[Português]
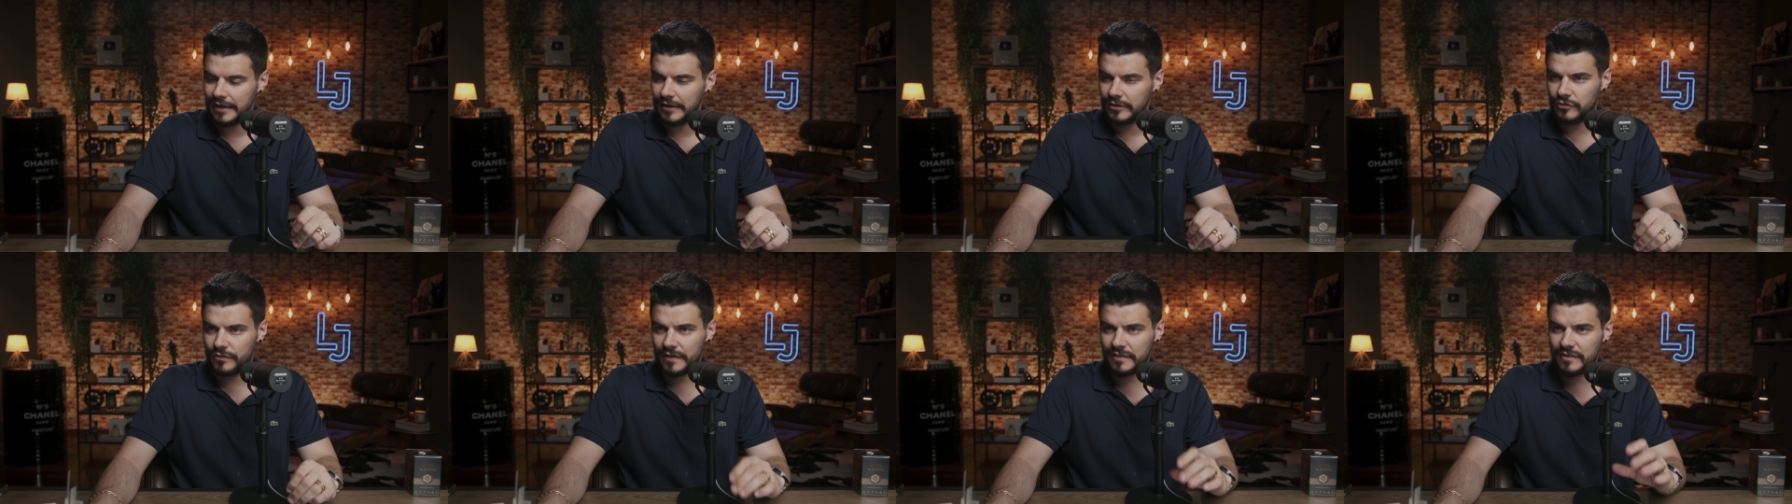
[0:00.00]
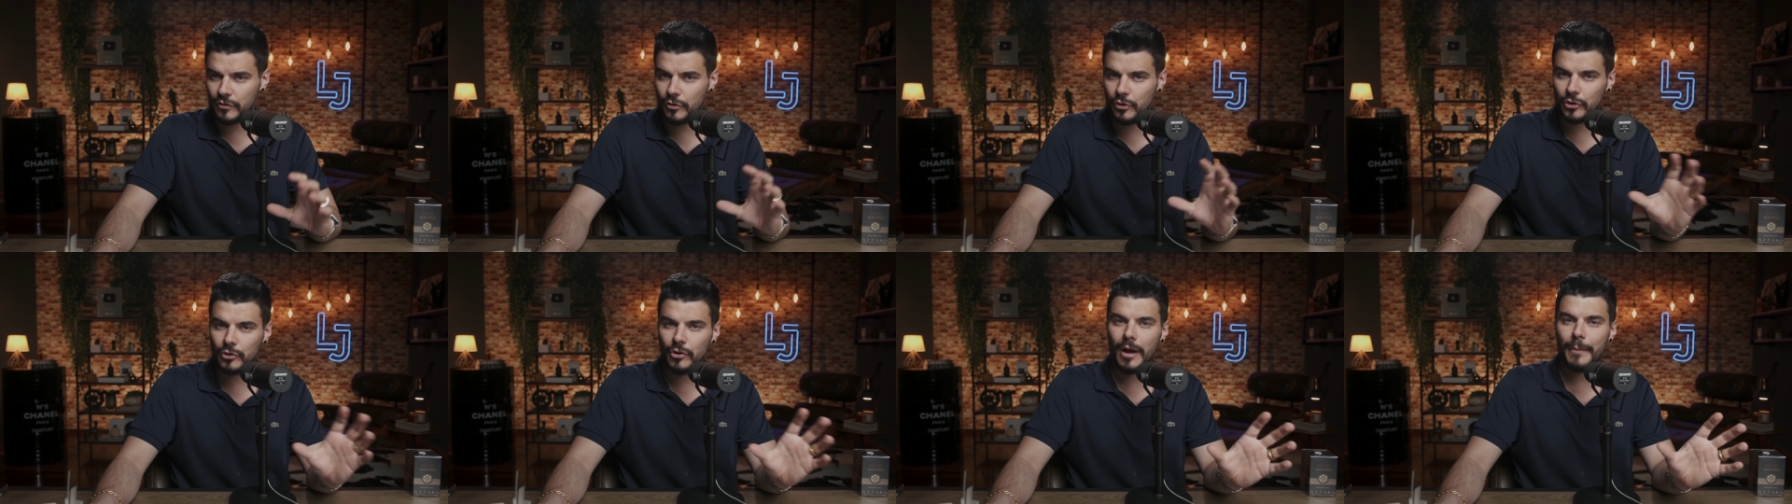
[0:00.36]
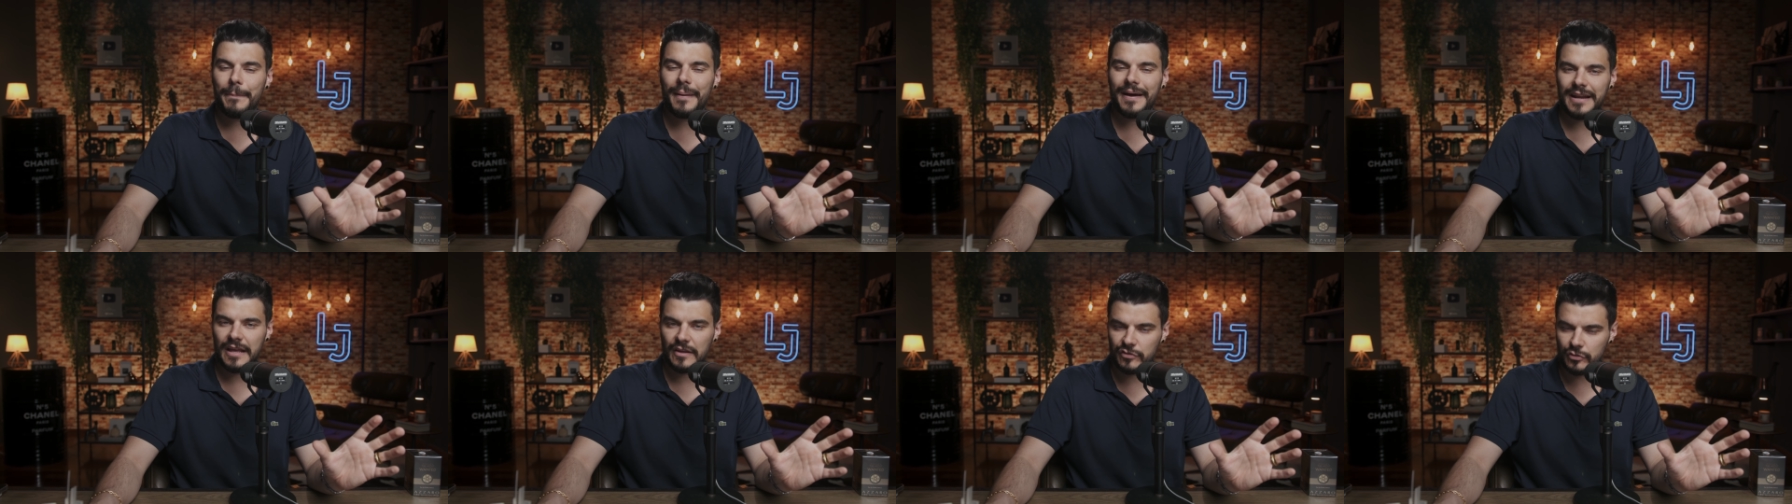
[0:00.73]
De vez em quando eu
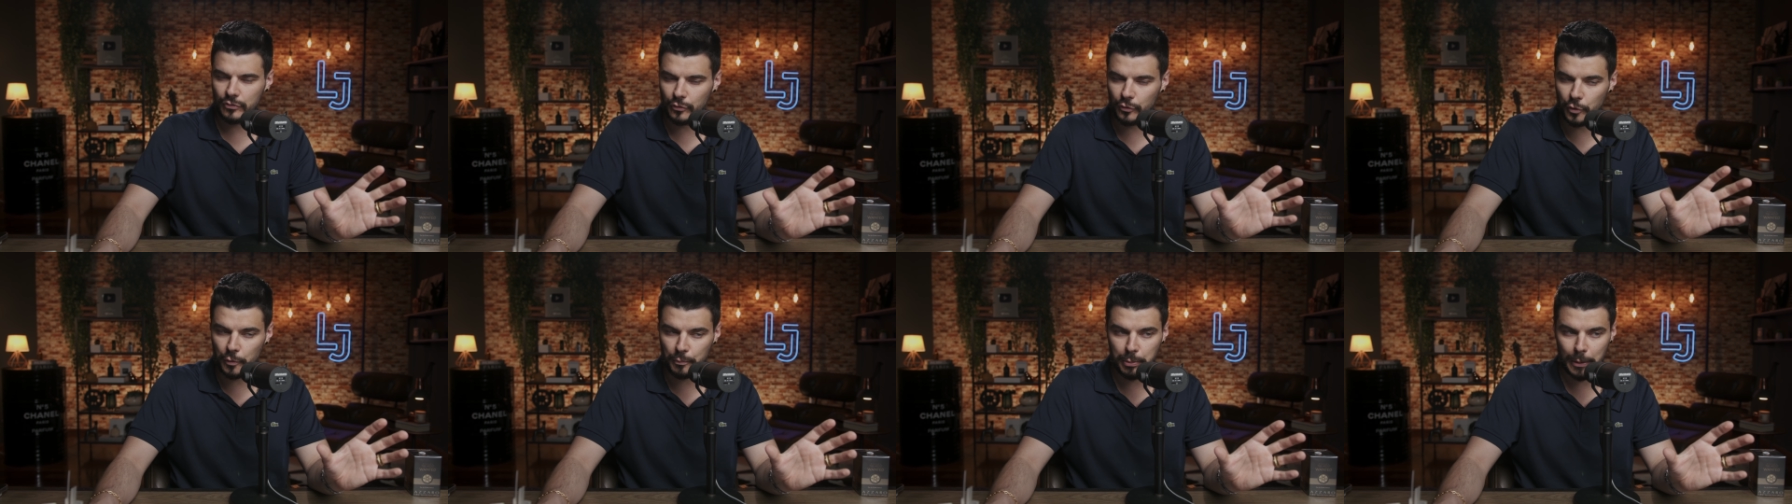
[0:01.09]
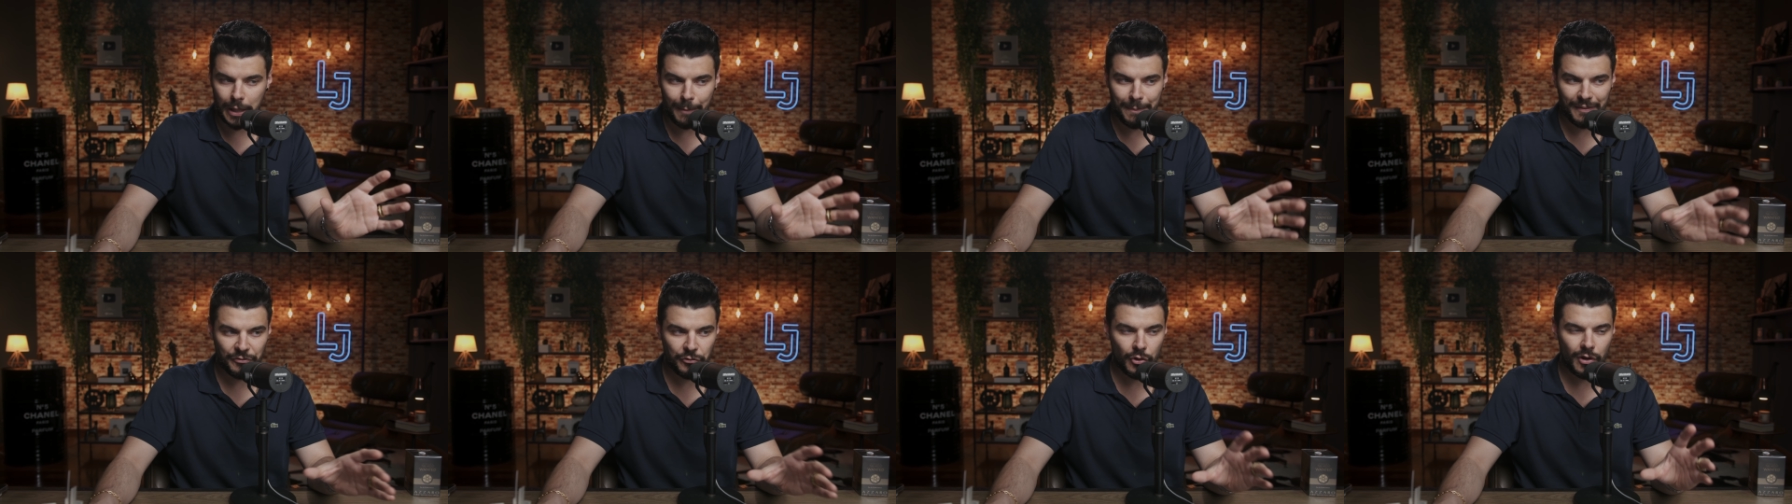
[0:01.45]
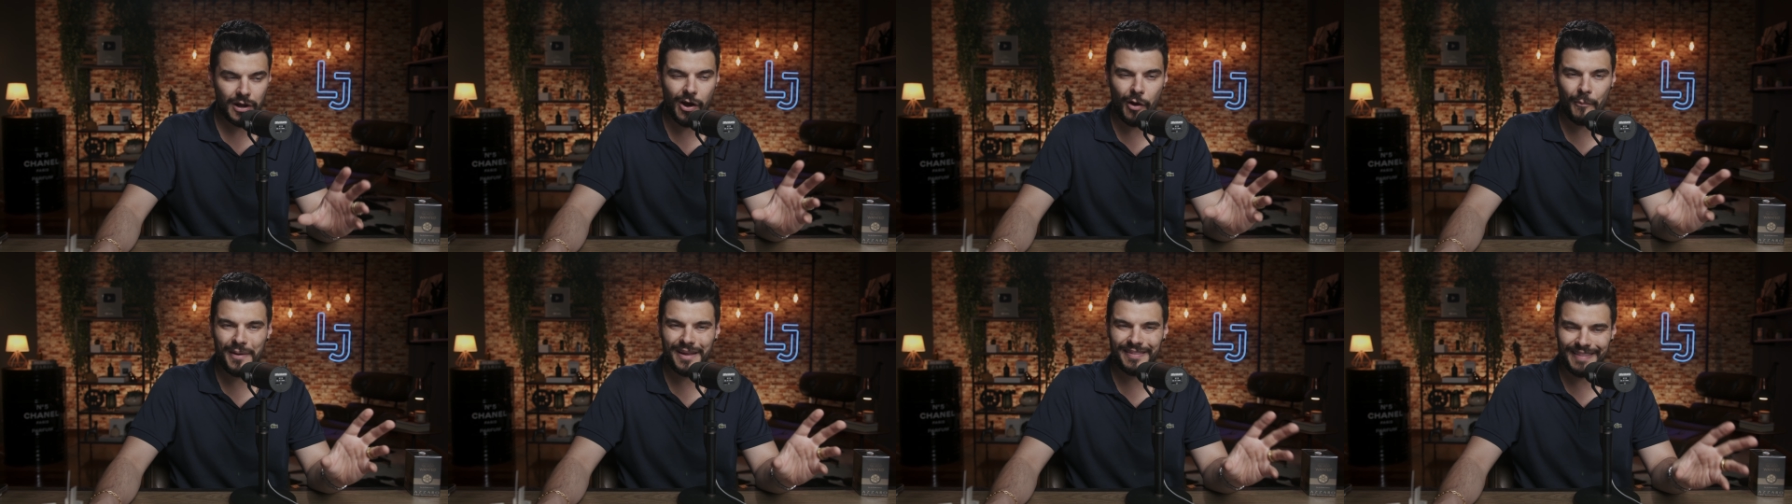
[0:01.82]
apareço no grupo lá para
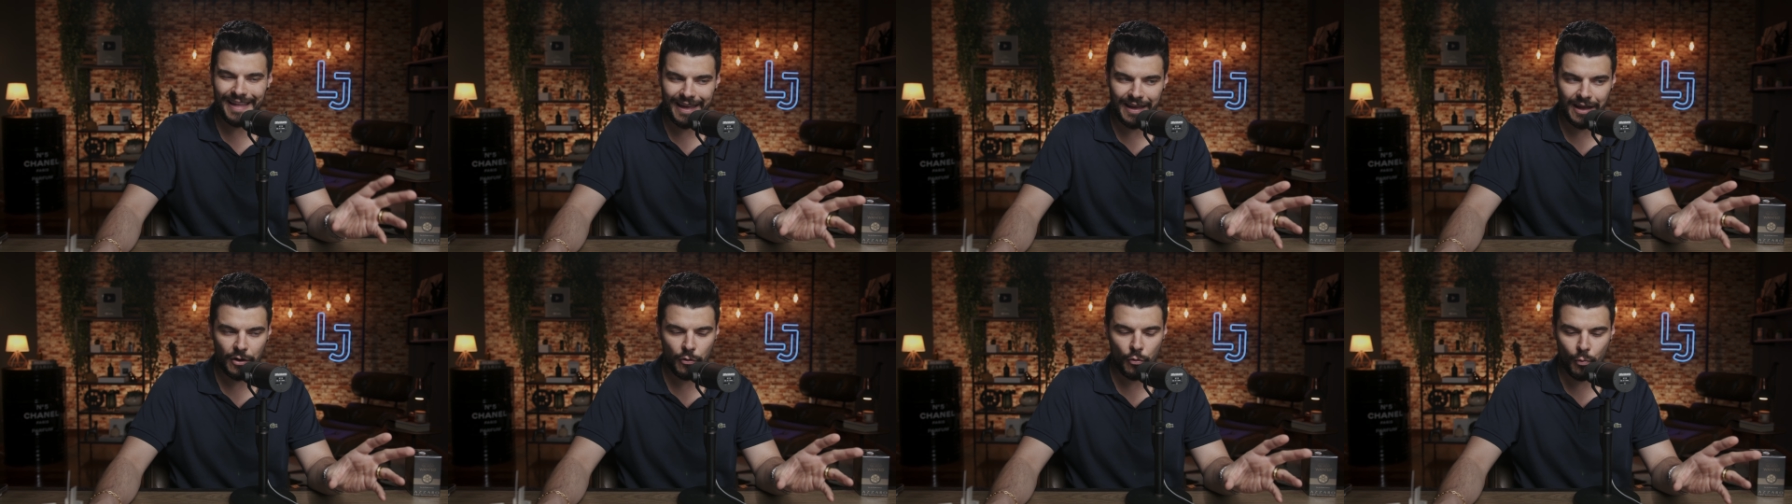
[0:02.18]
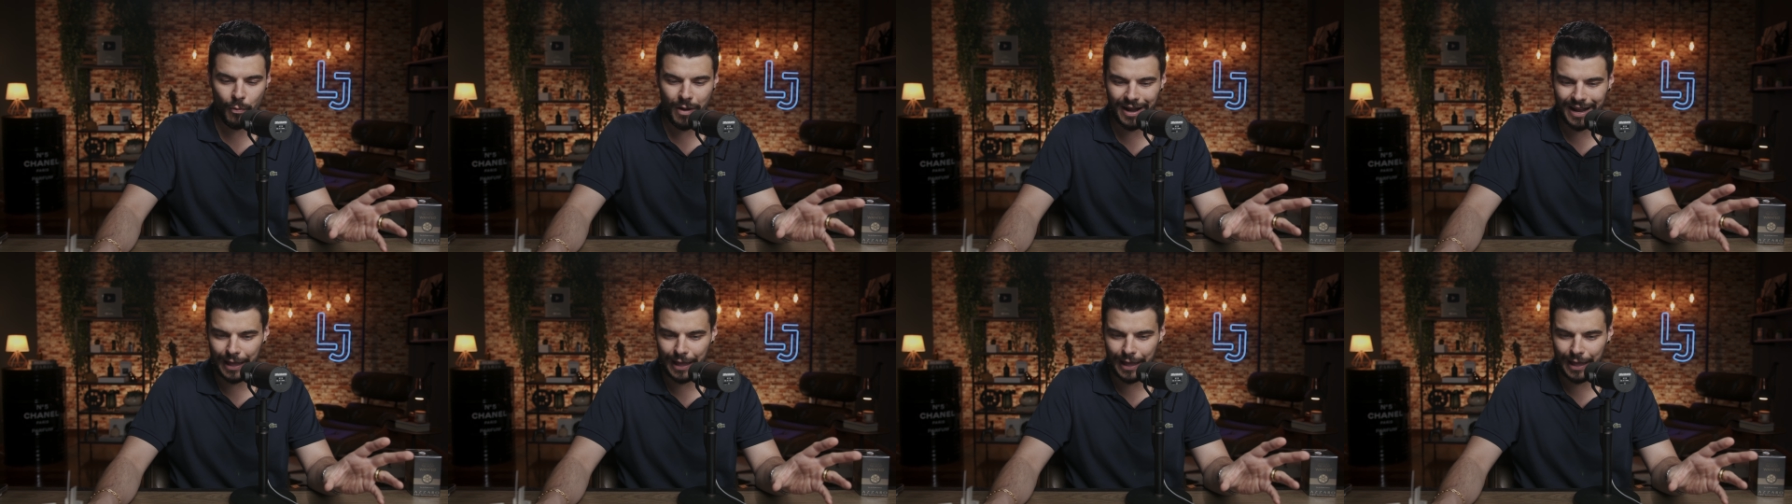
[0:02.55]
trocar uma ideia com a